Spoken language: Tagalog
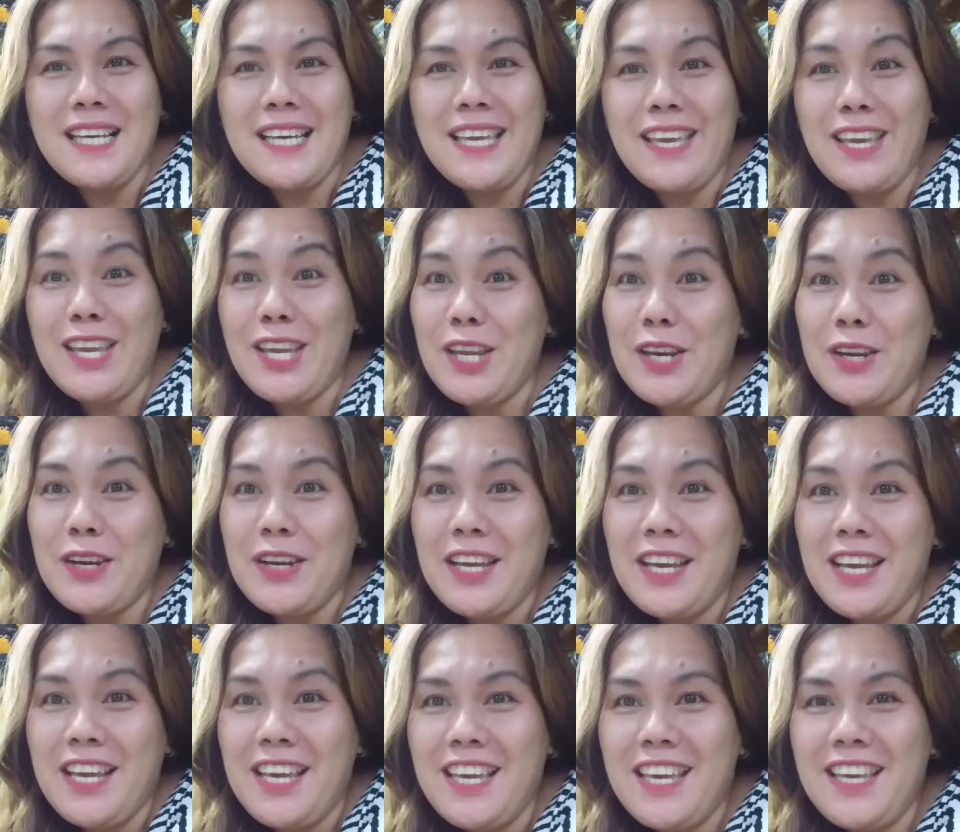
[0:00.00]
here,
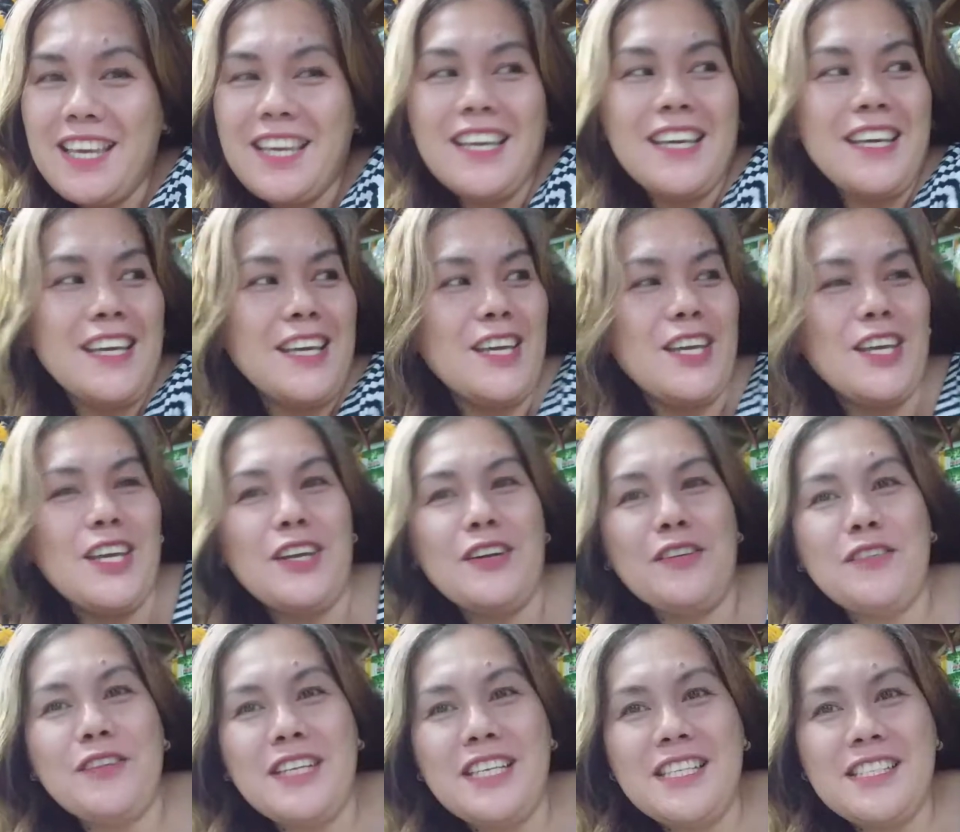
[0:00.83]
brown and brown.
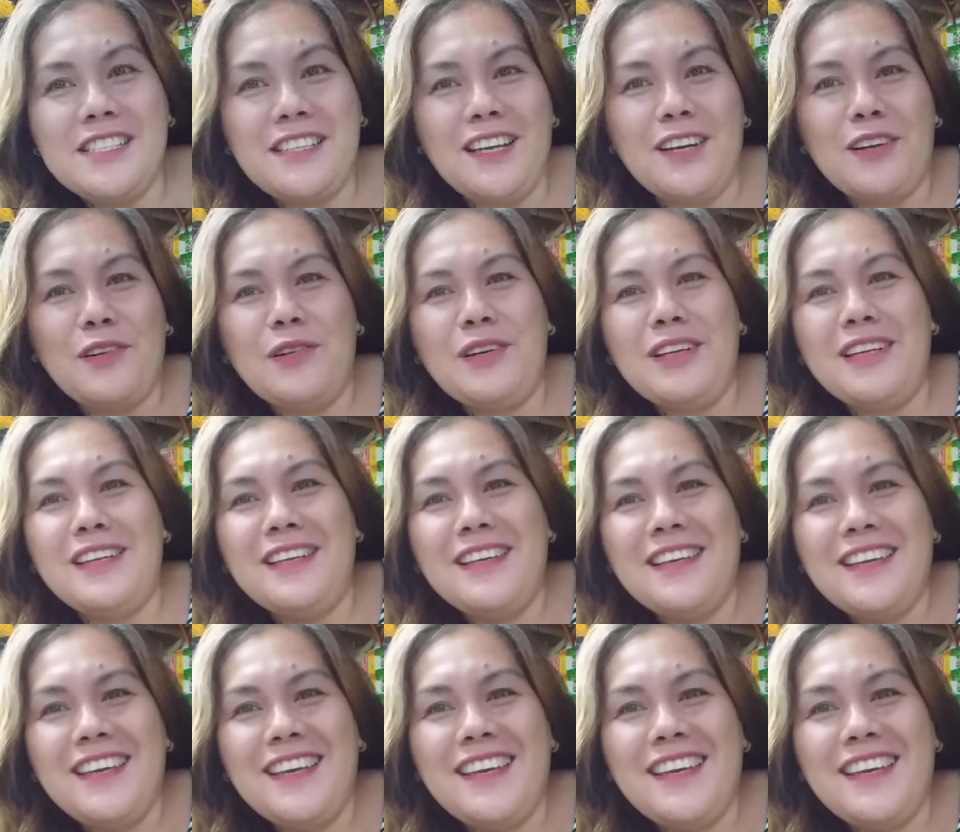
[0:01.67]
Here is, or, ah,